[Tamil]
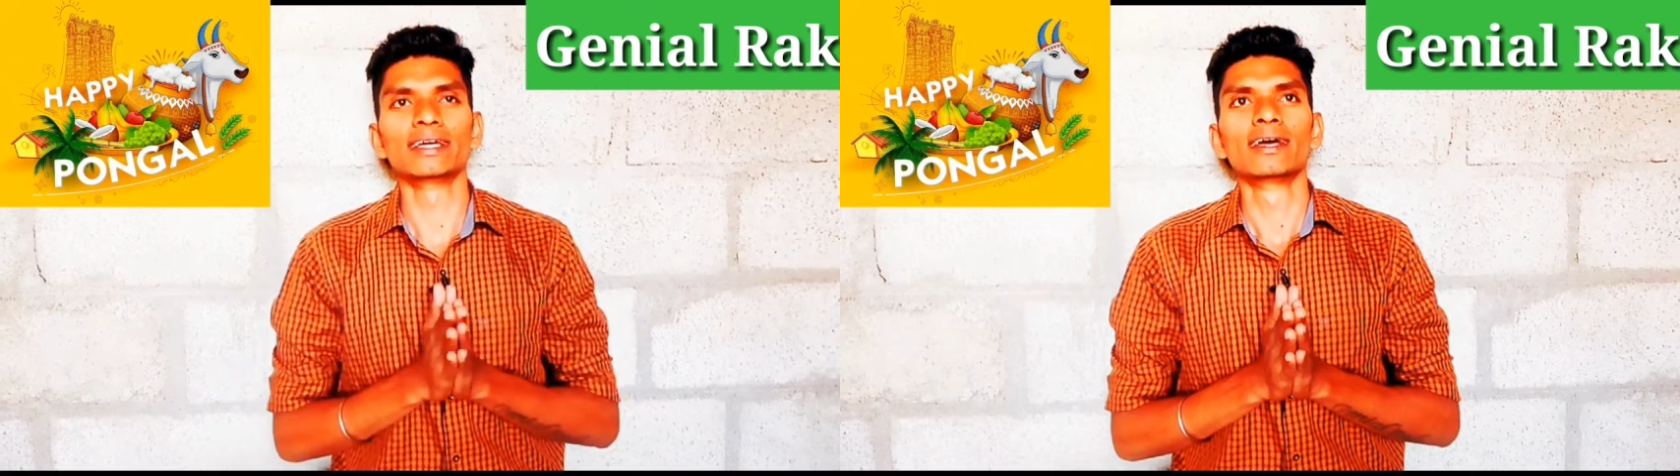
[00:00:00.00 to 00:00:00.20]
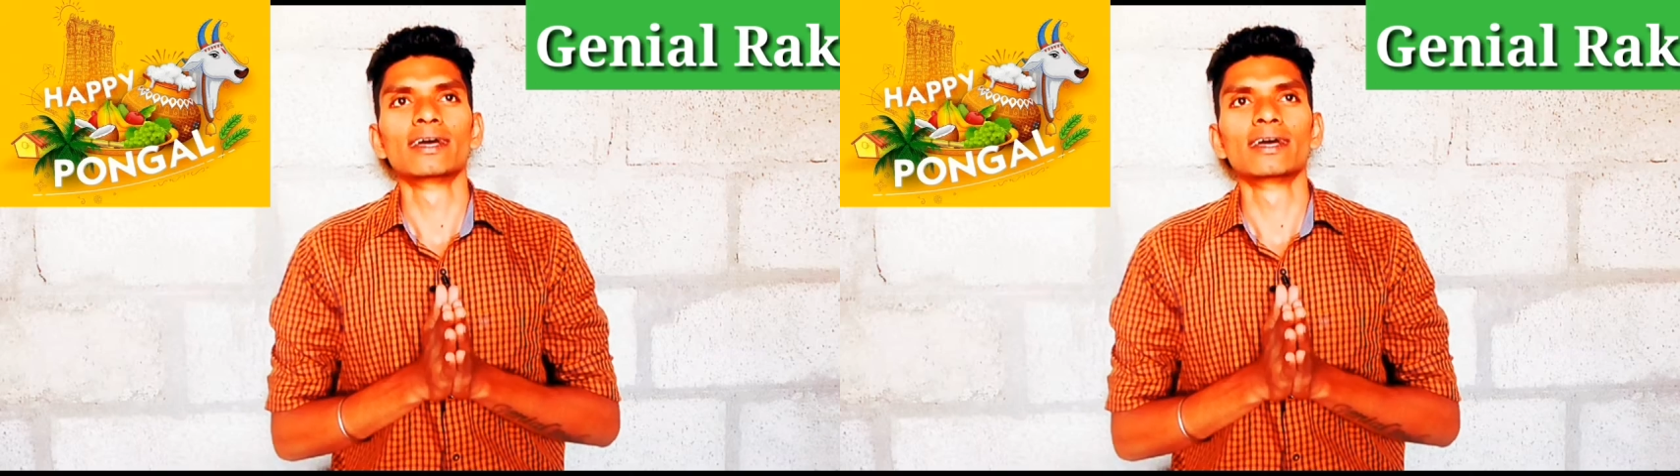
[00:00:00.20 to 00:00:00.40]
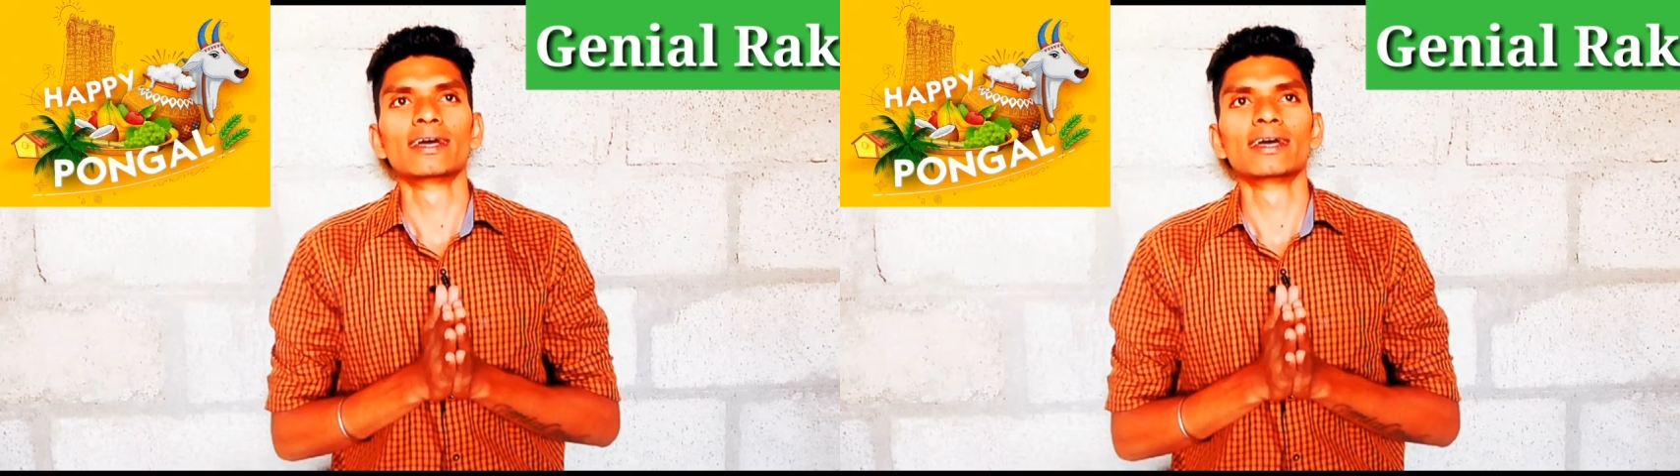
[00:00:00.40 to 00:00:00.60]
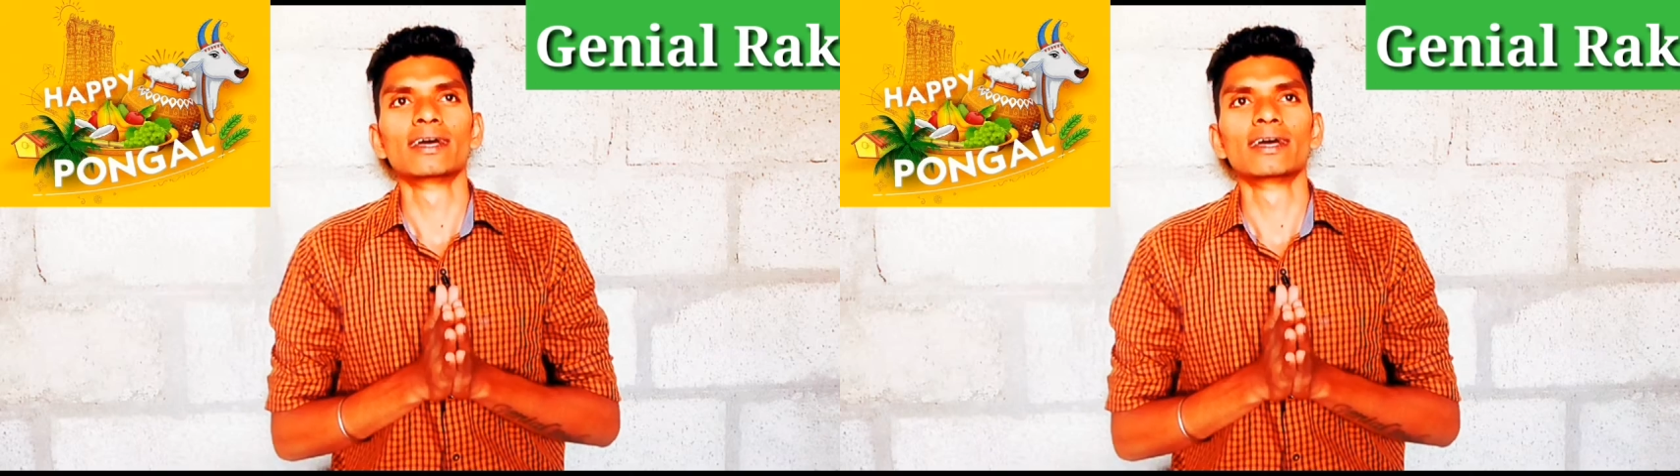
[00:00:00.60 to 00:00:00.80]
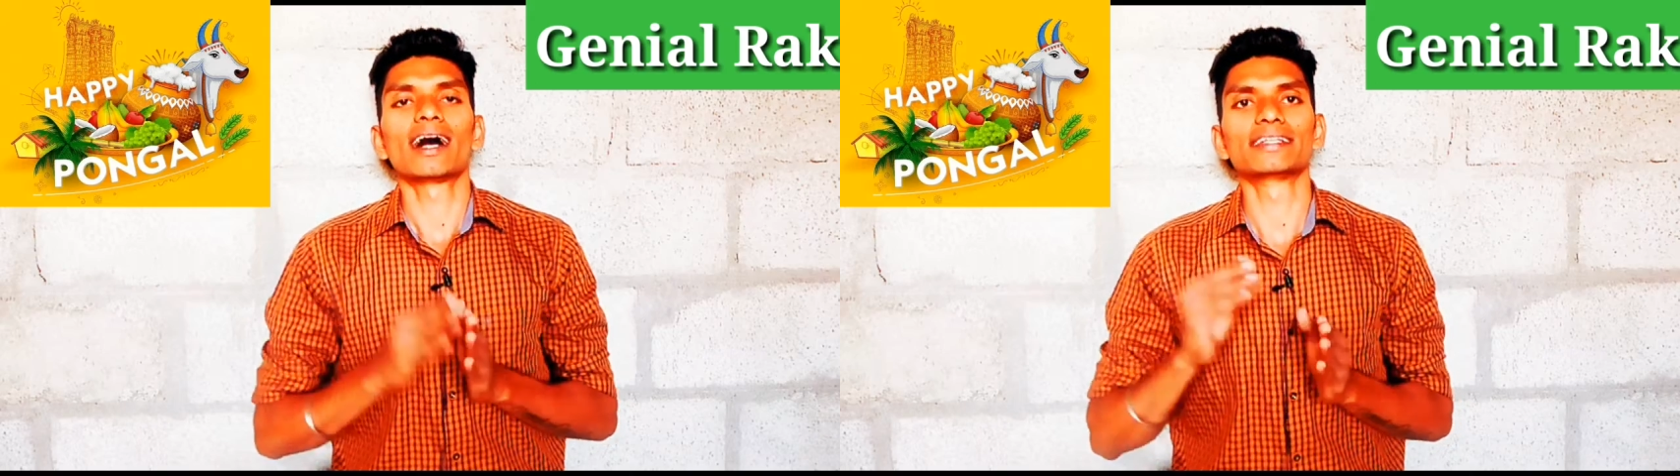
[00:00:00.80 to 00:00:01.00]
கழுவி
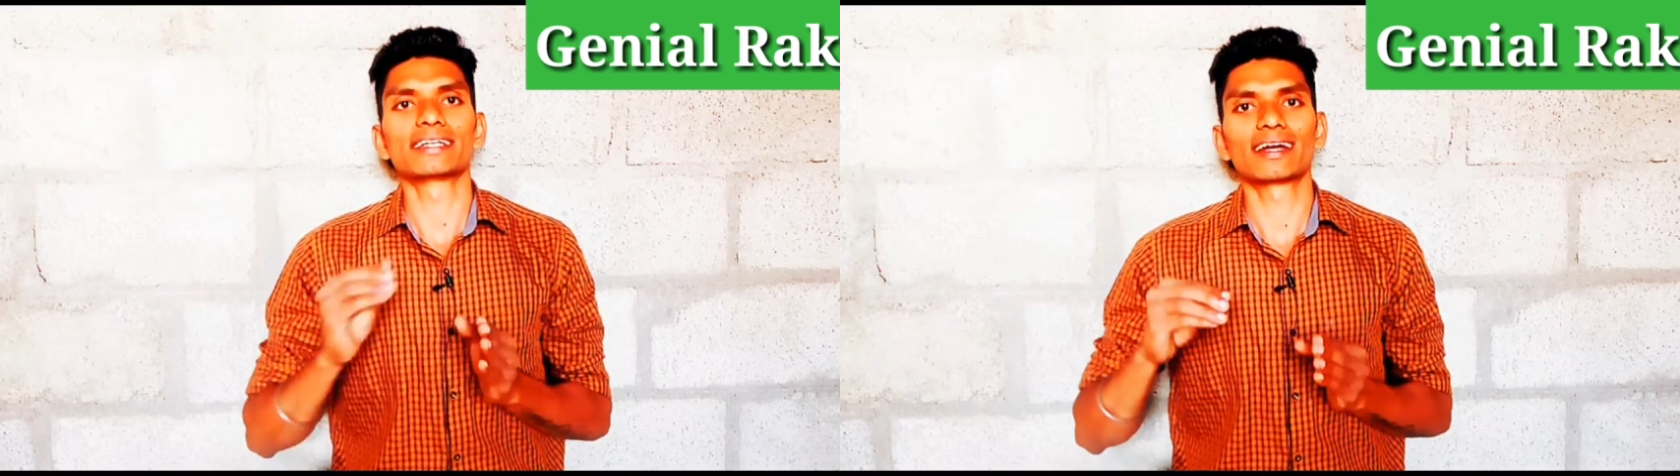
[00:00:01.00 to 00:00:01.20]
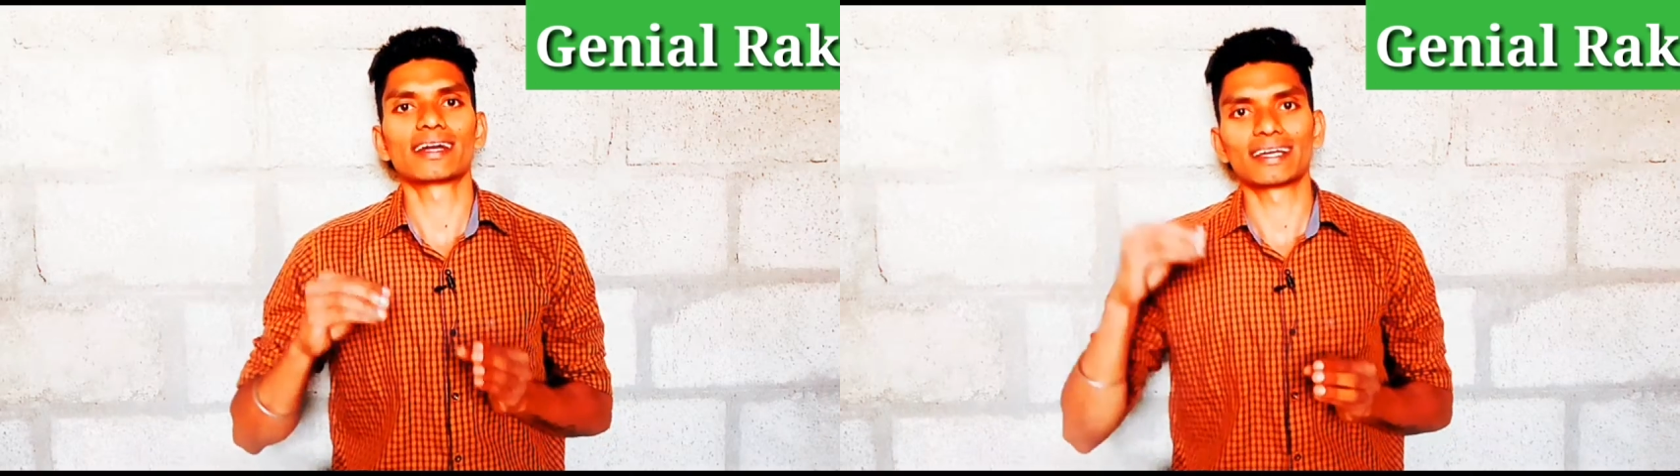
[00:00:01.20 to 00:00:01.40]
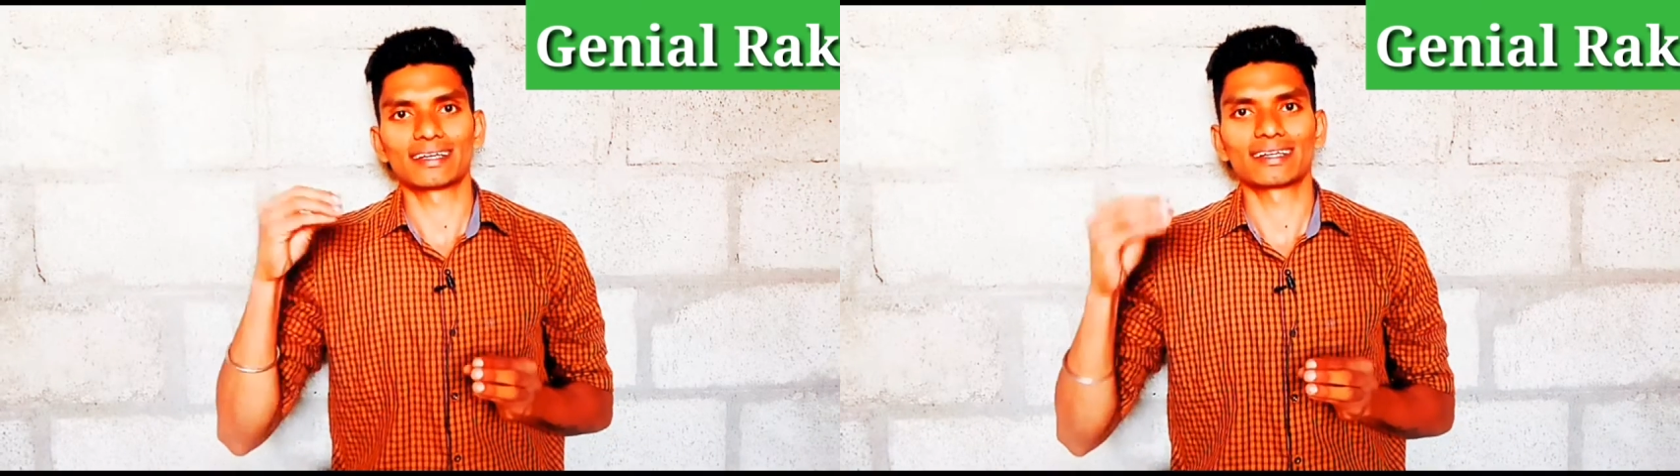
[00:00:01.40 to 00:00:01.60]
அதுக்கான